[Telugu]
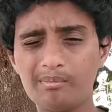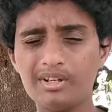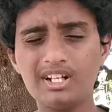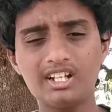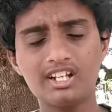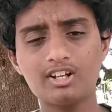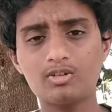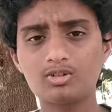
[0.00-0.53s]

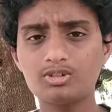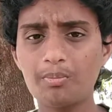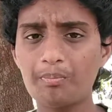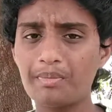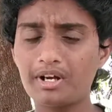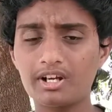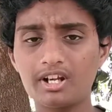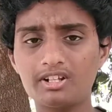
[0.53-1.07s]
మీటర్నే కొంచెం
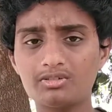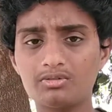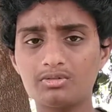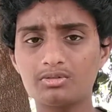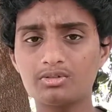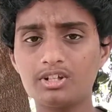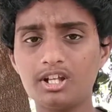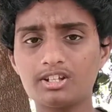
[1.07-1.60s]
బెటర్ అయితే
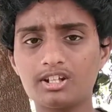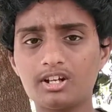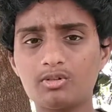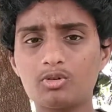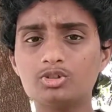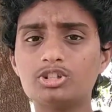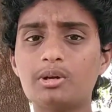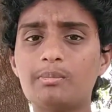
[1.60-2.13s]
ఉంటుంది
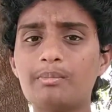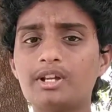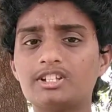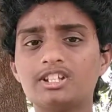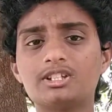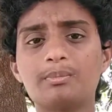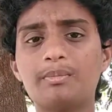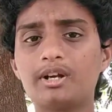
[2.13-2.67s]
ఎందుకంటే కొంచెం
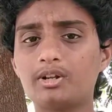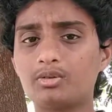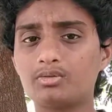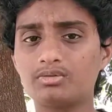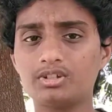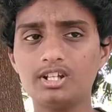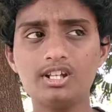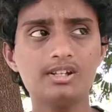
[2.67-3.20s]
ఎంఏహెచ్ అయితే బెటర్
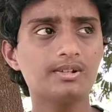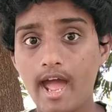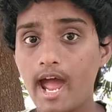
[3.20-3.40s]
ఉంది